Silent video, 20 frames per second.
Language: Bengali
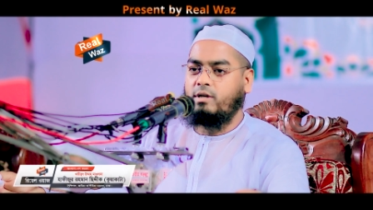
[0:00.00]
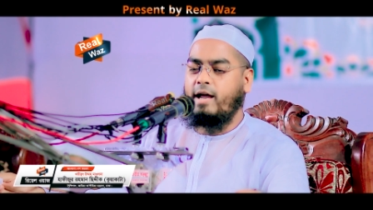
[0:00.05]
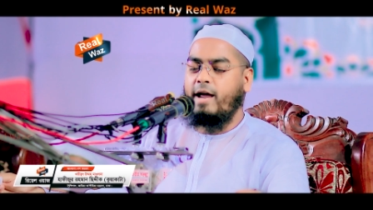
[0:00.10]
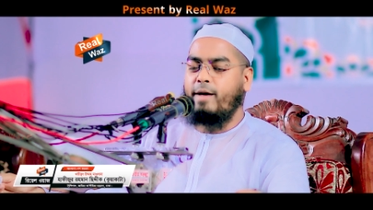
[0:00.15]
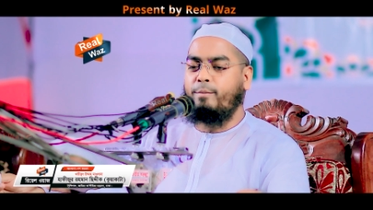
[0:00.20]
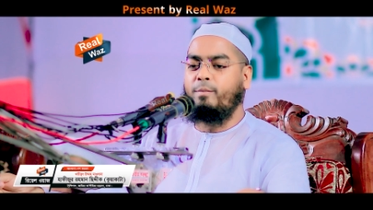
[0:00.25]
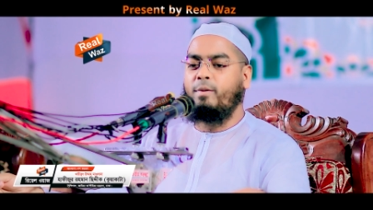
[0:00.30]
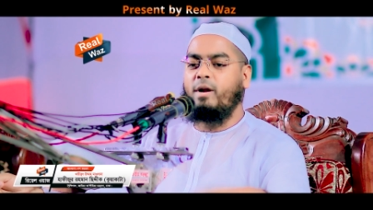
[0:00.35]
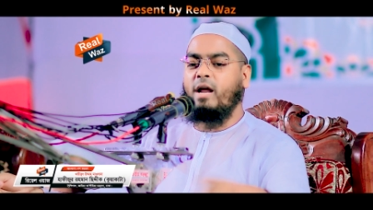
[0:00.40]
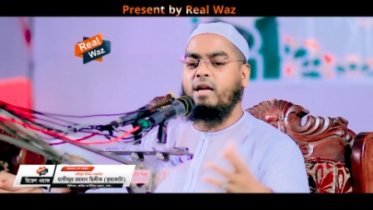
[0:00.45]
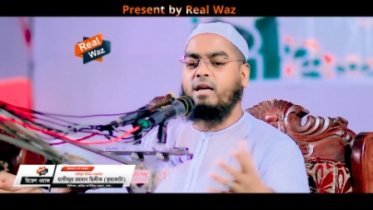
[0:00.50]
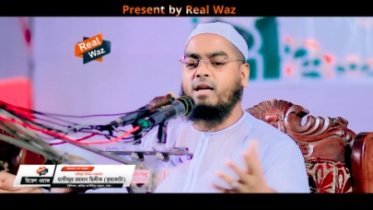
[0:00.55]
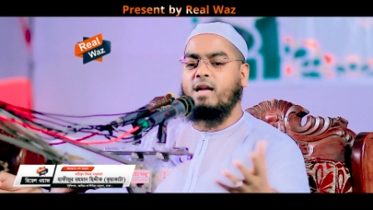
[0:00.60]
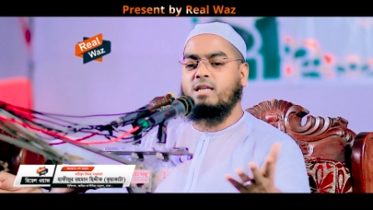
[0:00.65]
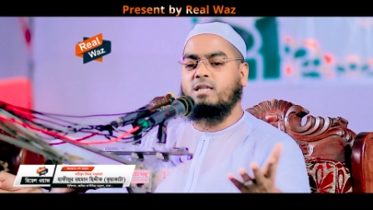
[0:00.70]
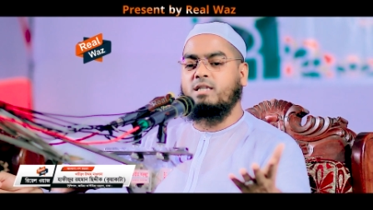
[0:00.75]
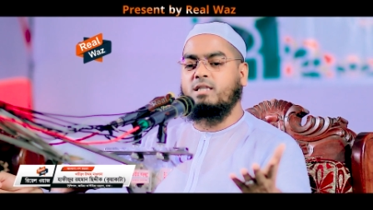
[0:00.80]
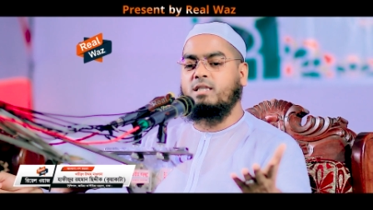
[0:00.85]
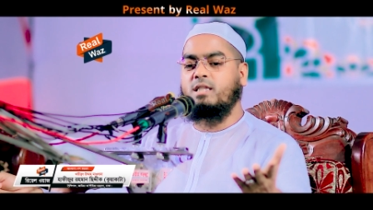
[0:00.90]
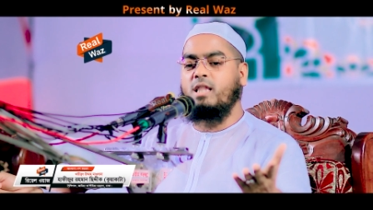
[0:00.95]
এমনি
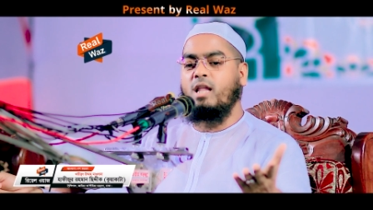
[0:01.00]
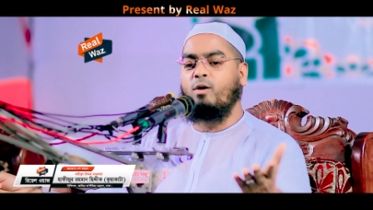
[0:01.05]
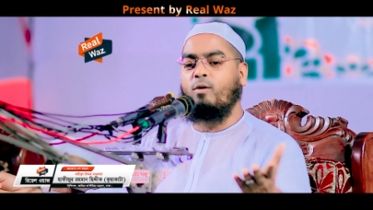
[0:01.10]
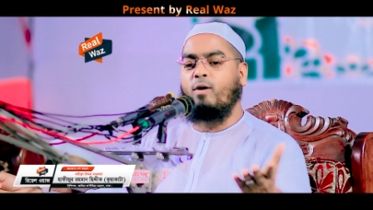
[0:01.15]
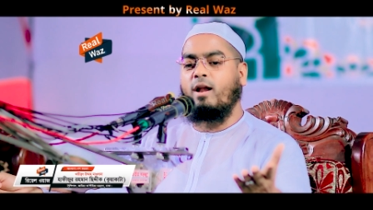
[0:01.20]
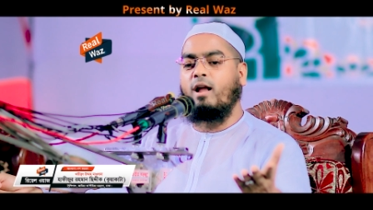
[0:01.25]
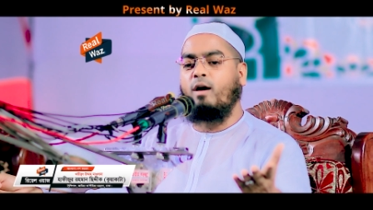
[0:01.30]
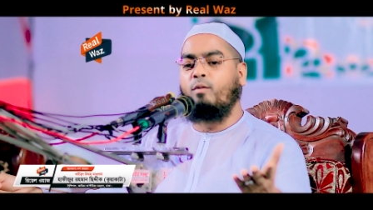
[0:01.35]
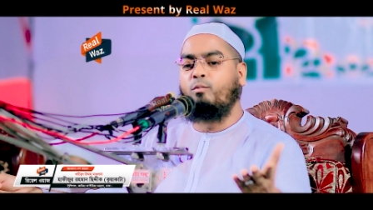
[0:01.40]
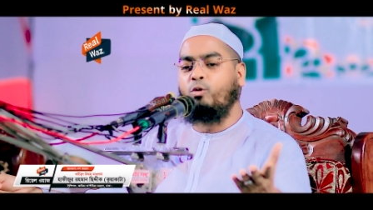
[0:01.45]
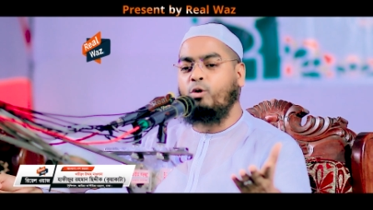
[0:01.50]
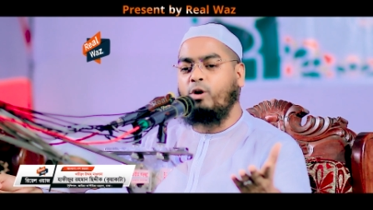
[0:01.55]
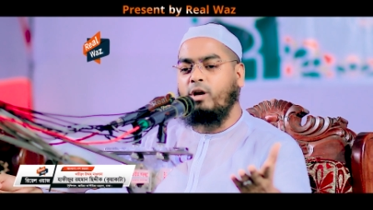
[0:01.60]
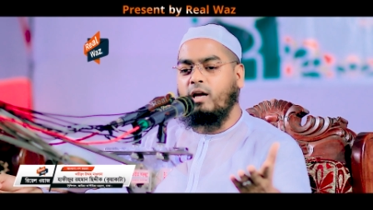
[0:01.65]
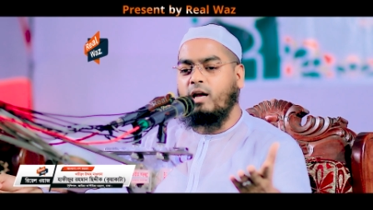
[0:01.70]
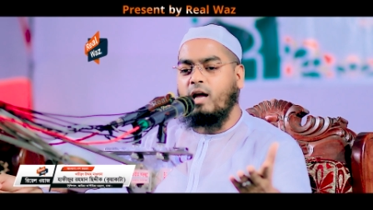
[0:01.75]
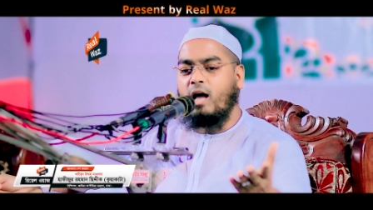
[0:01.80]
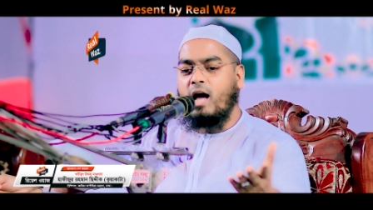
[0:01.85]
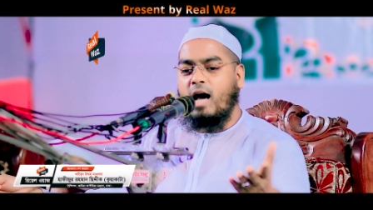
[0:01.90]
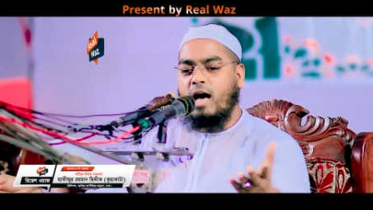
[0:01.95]
নাচনেওয়ালা বুড়ি
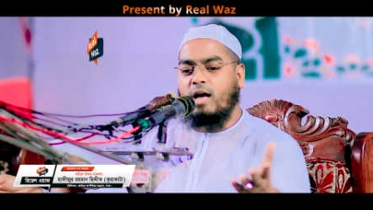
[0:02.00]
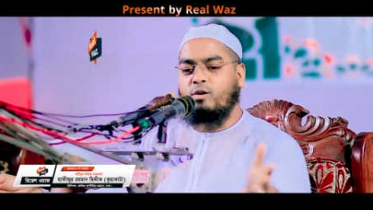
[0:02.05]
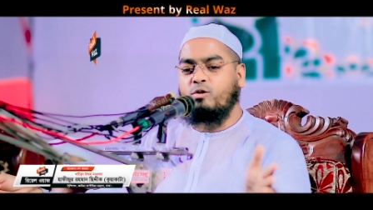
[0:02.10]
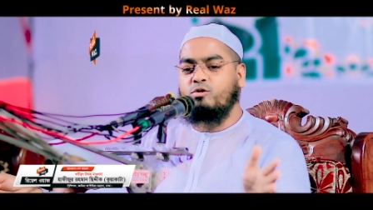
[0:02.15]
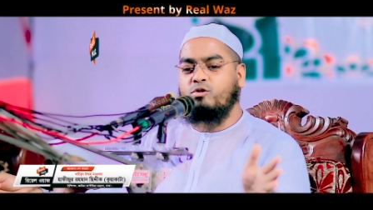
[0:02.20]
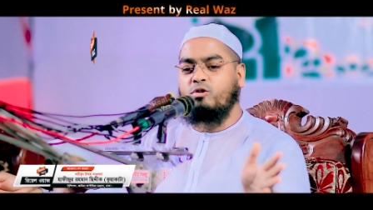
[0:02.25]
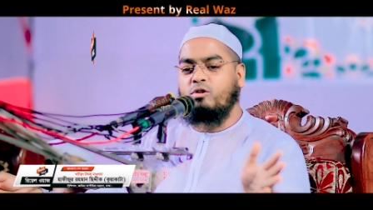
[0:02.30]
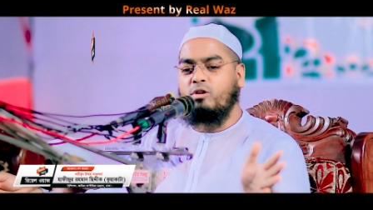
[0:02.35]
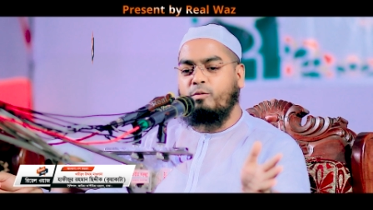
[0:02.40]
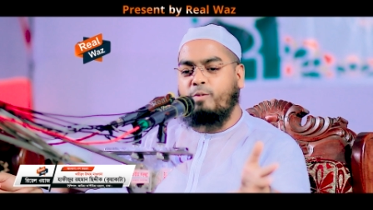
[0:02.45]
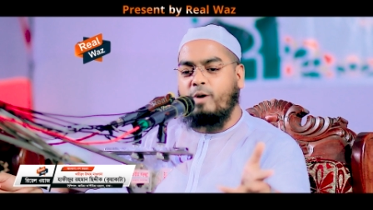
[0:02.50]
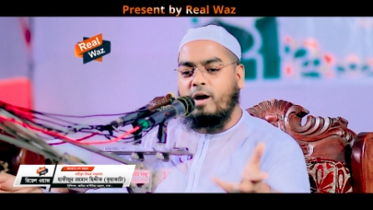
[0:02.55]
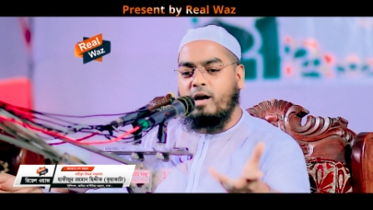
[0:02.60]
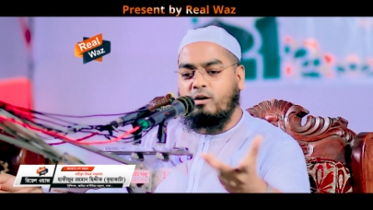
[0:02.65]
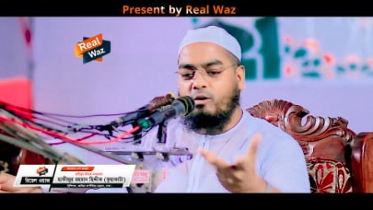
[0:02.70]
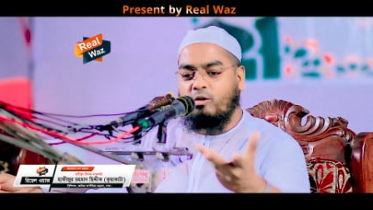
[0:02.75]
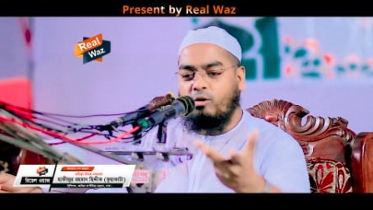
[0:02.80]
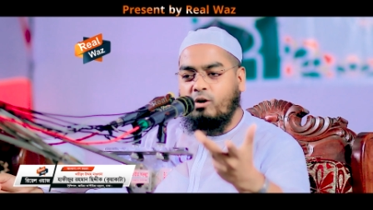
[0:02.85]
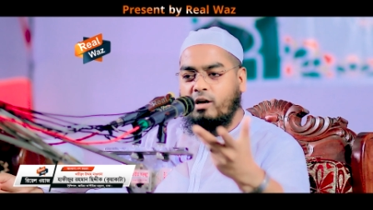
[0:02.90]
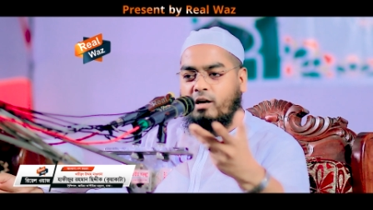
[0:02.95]
আরো যদি পায়
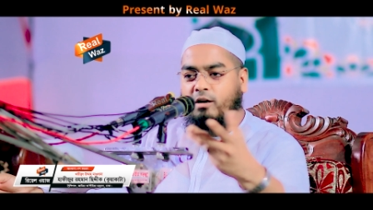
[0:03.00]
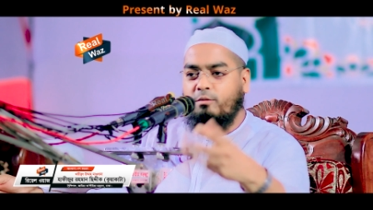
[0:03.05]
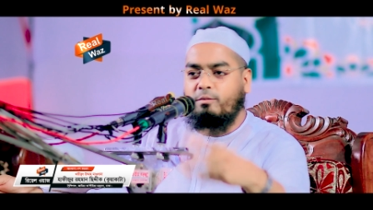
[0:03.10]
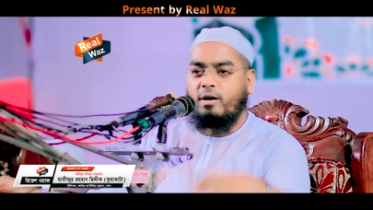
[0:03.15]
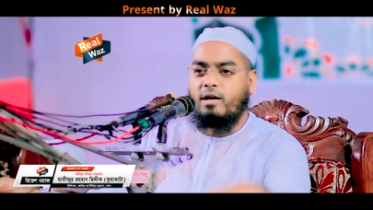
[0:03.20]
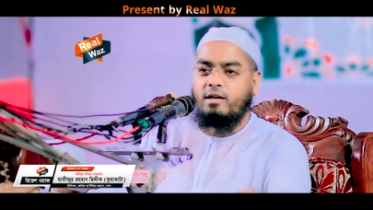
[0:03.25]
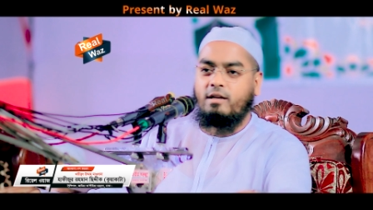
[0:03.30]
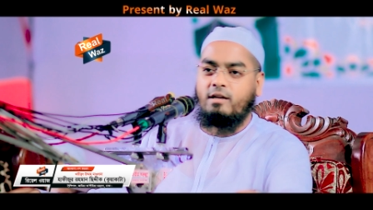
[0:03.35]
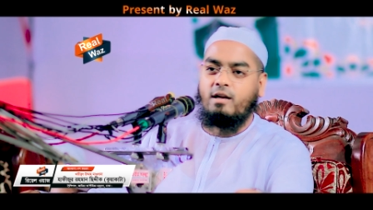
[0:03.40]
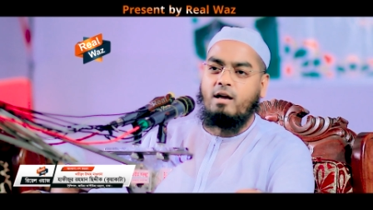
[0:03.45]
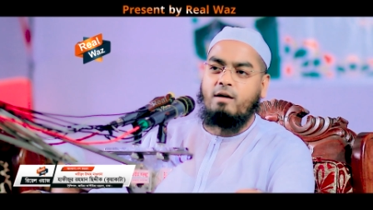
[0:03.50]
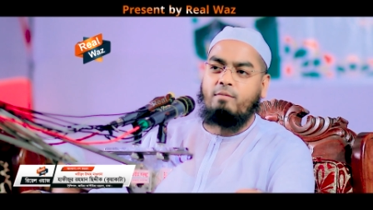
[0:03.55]
ঢোলের বাড়ি